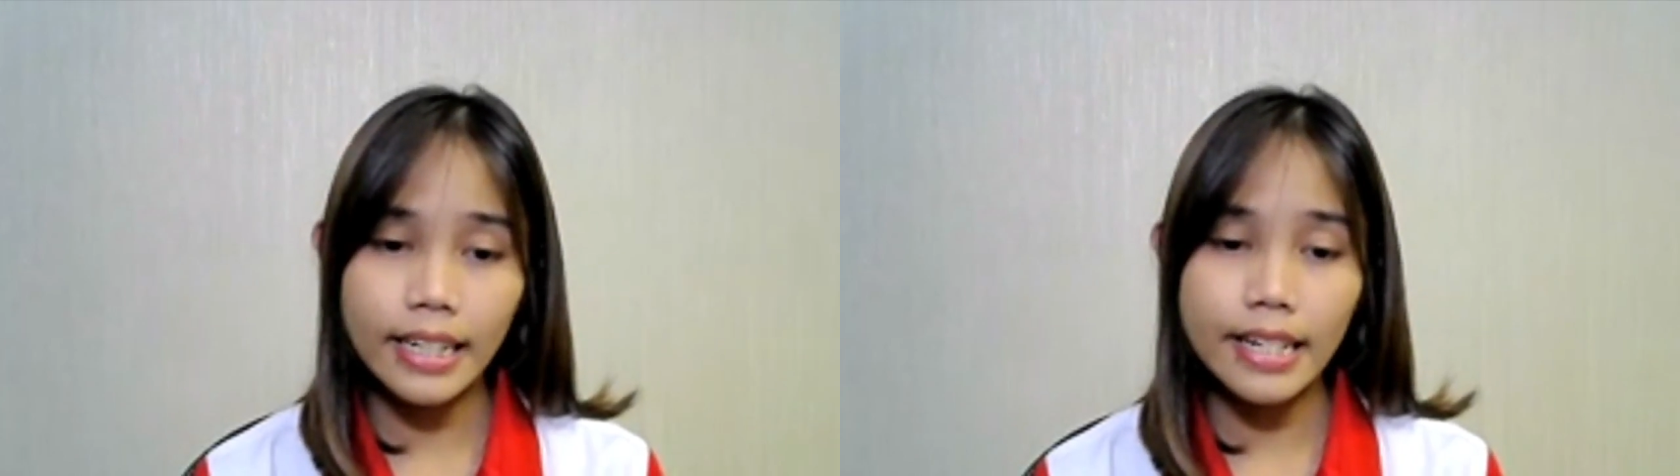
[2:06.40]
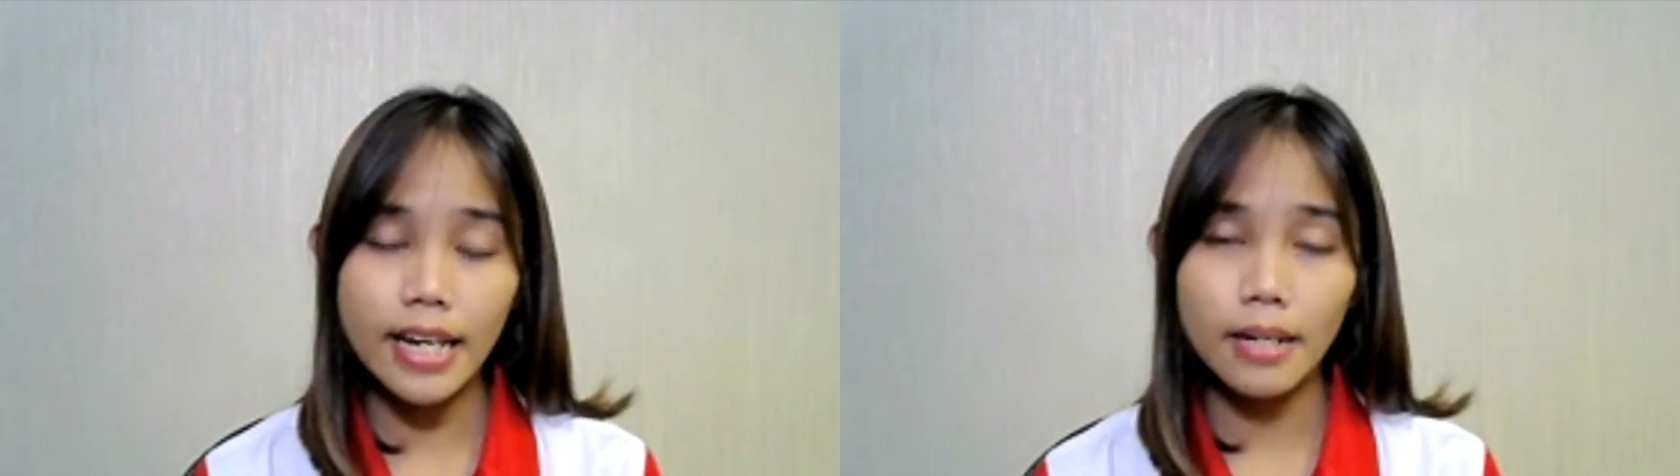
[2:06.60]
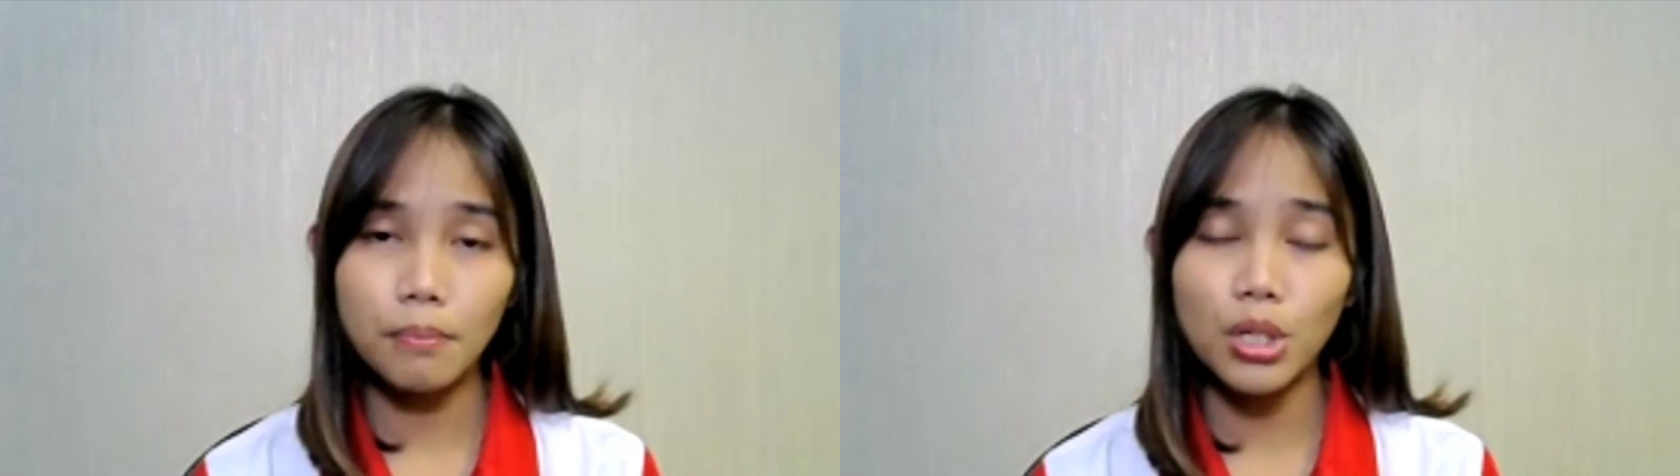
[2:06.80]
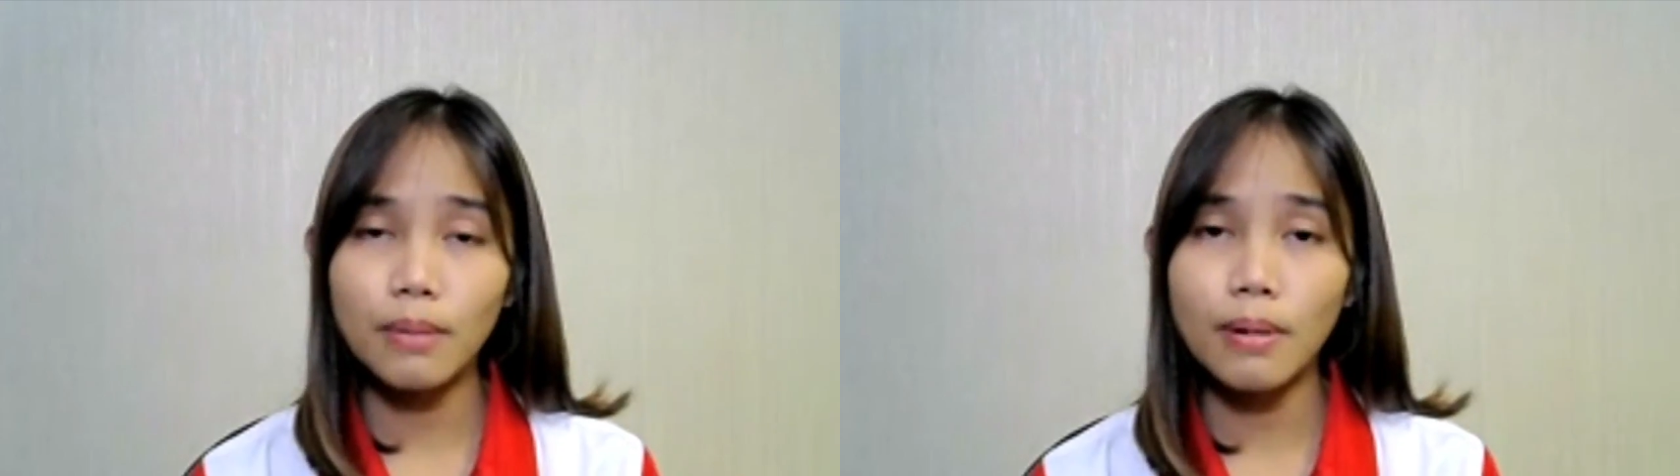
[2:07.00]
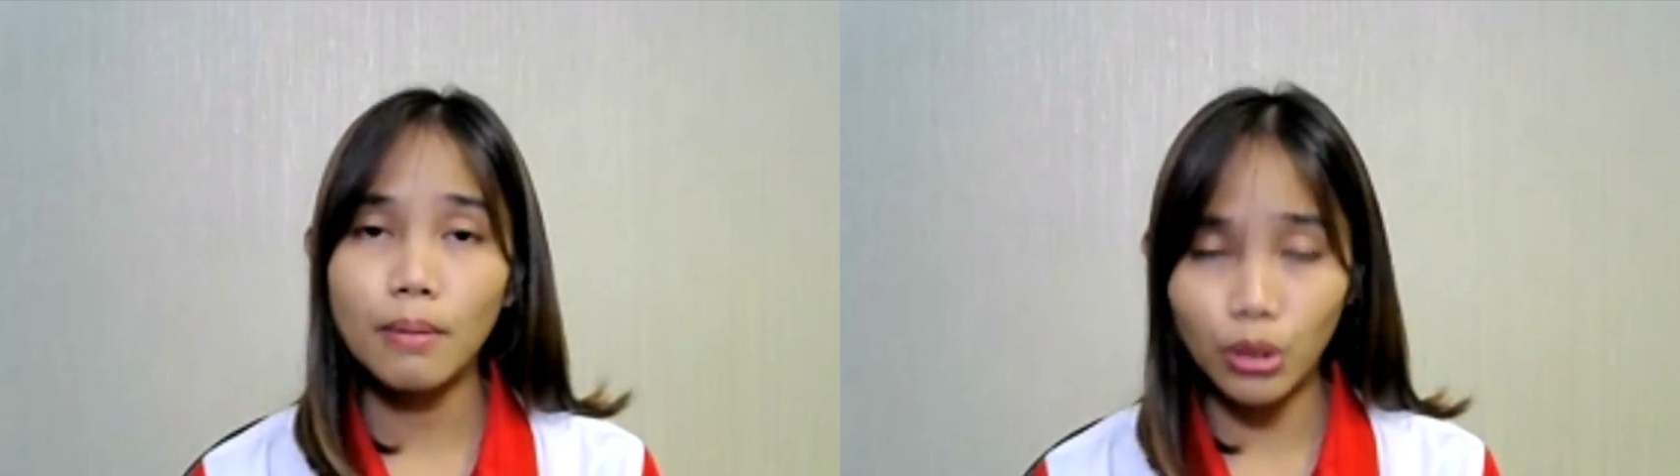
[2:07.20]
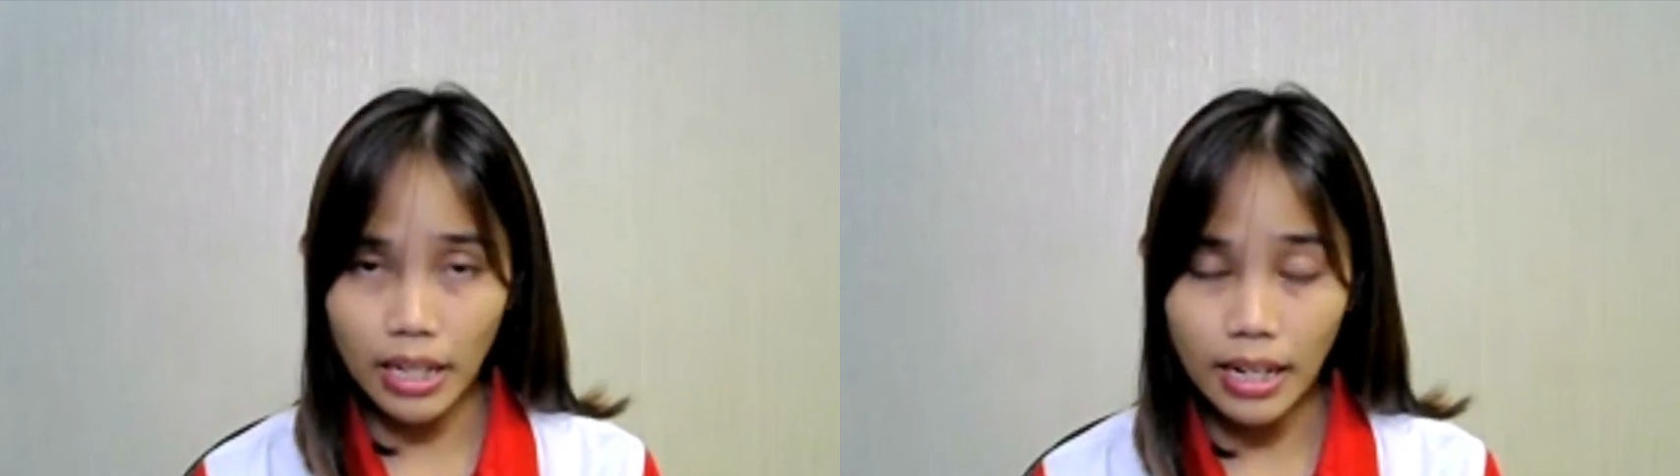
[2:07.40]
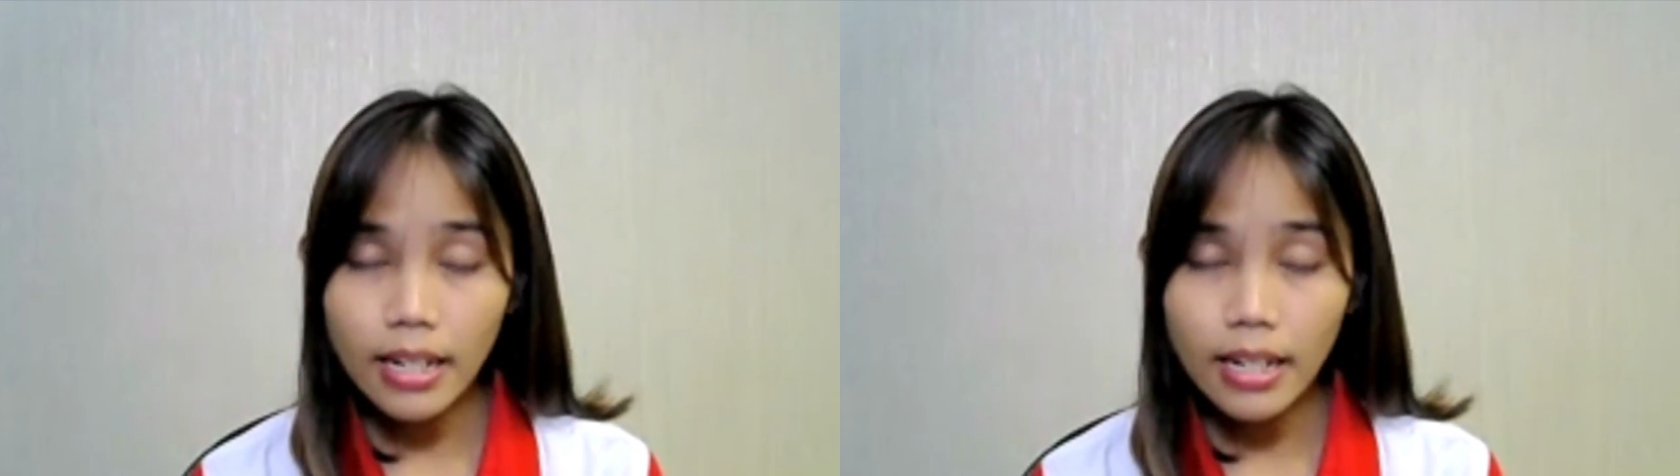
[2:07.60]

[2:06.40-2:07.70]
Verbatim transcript: Dian Purnama Putra,